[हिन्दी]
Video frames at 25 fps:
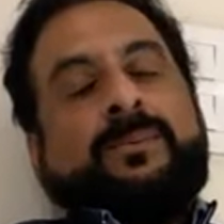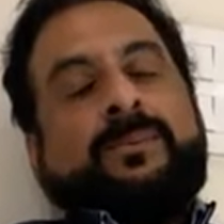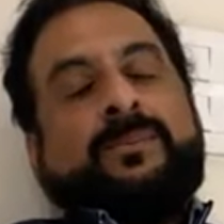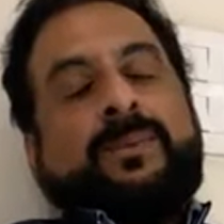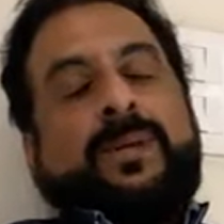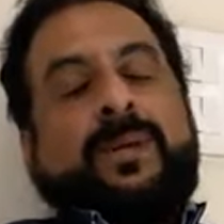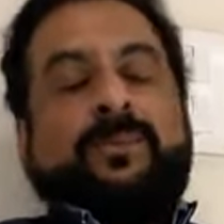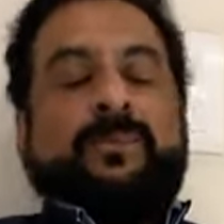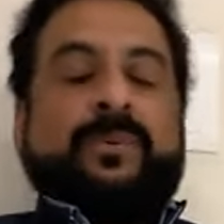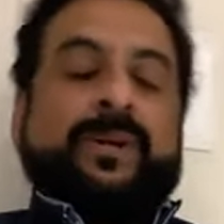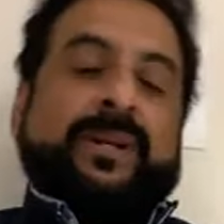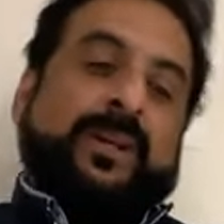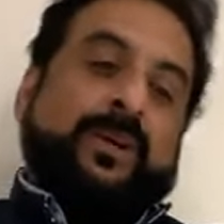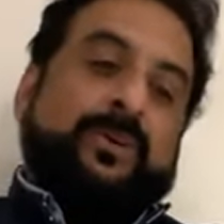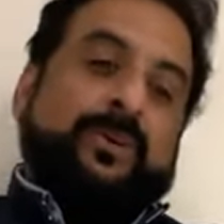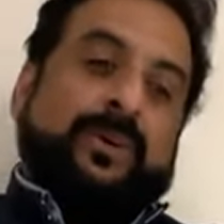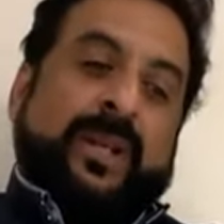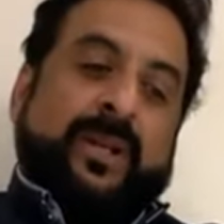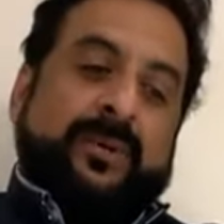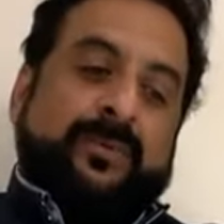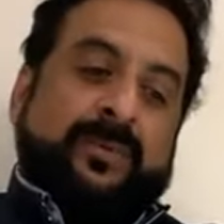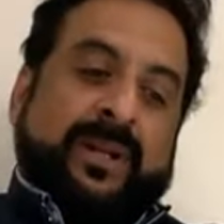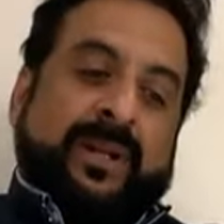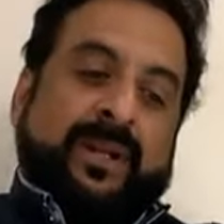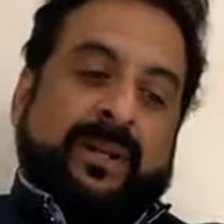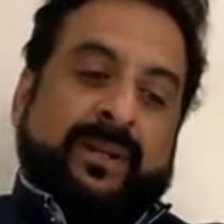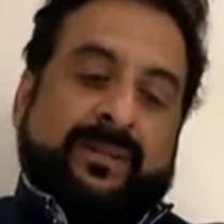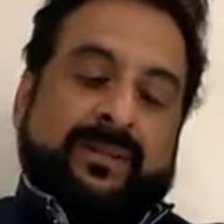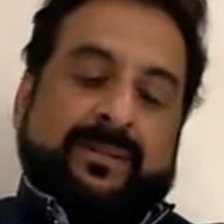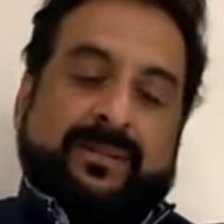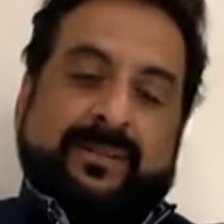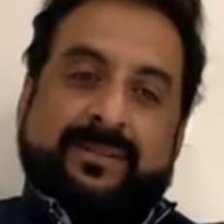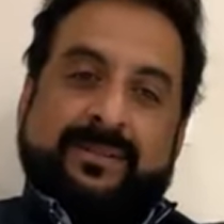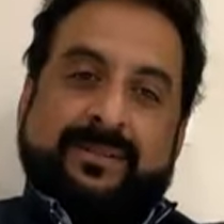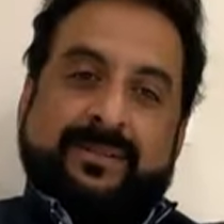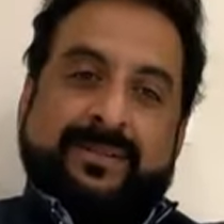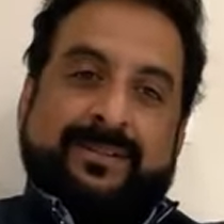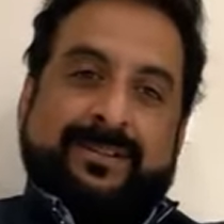वेल वेरी गुड इवनिंग
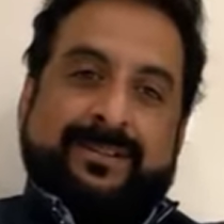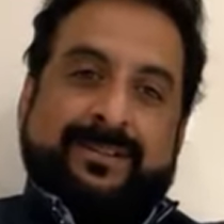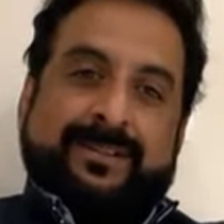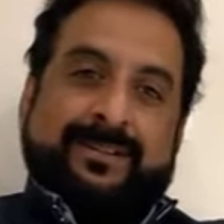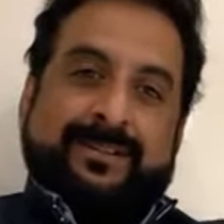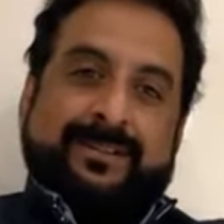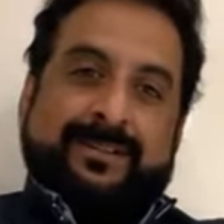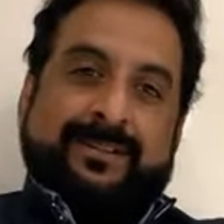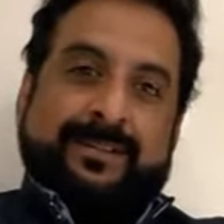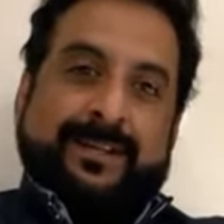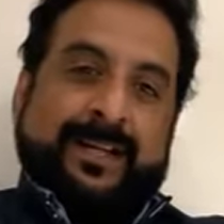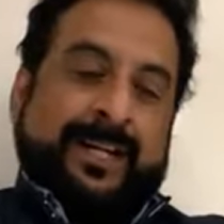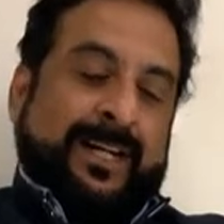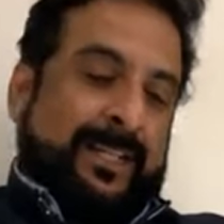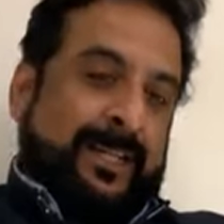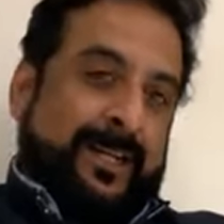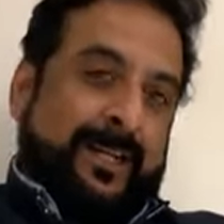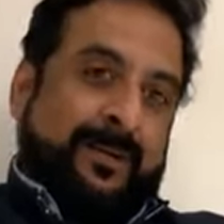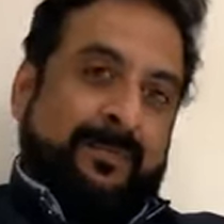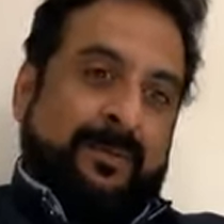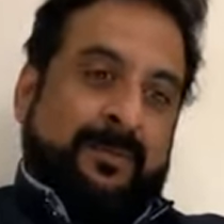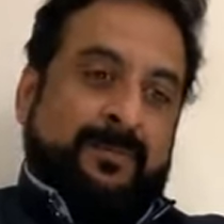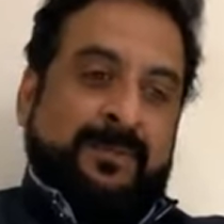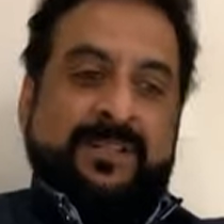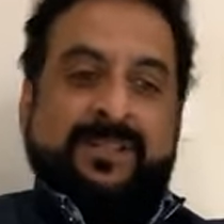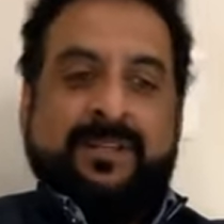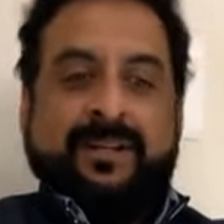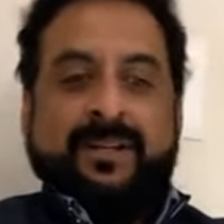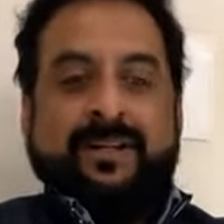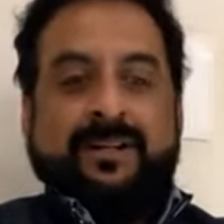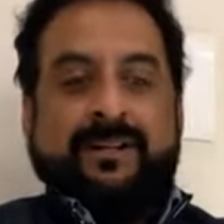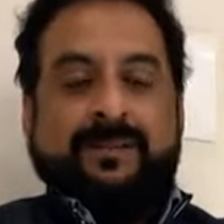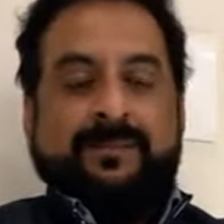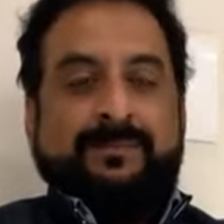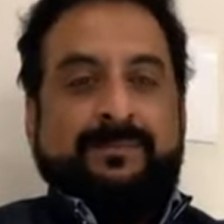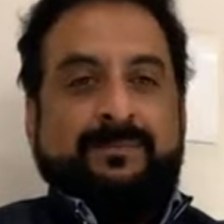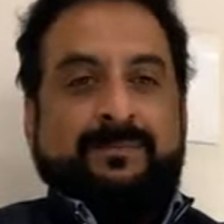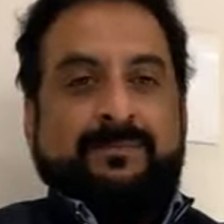आदाब नमस्कार
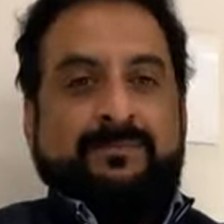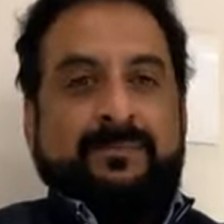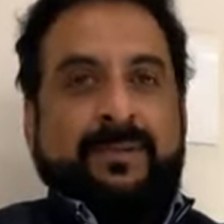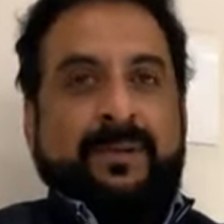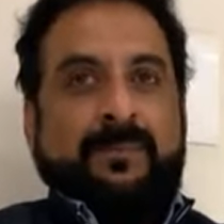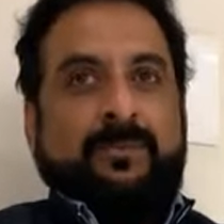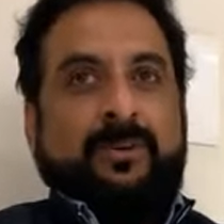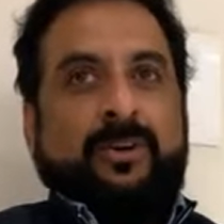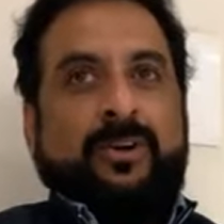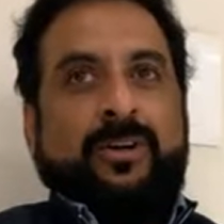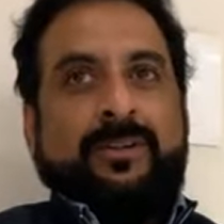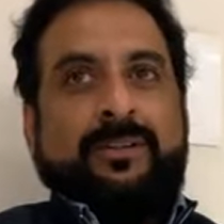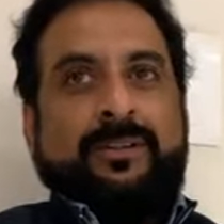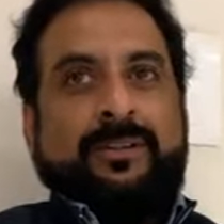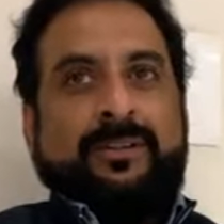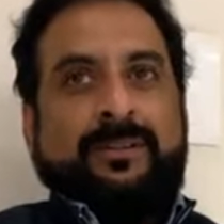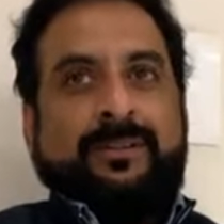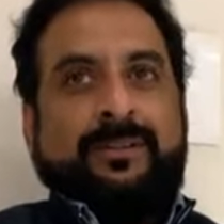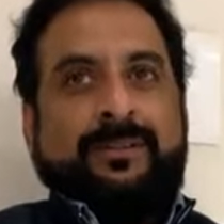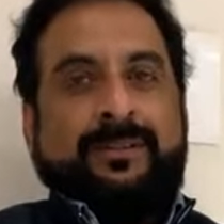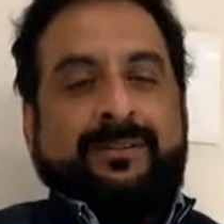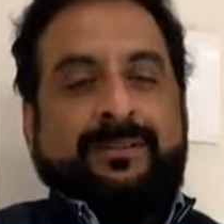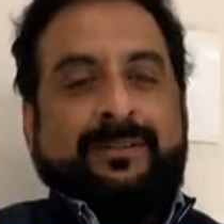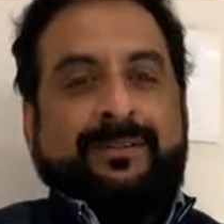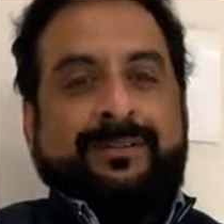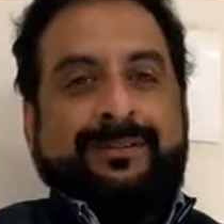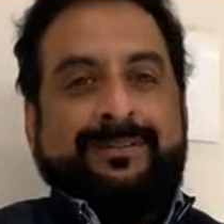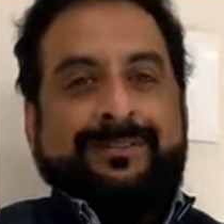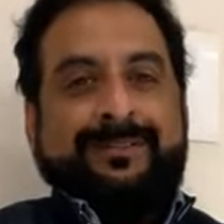मैं बहुत uh,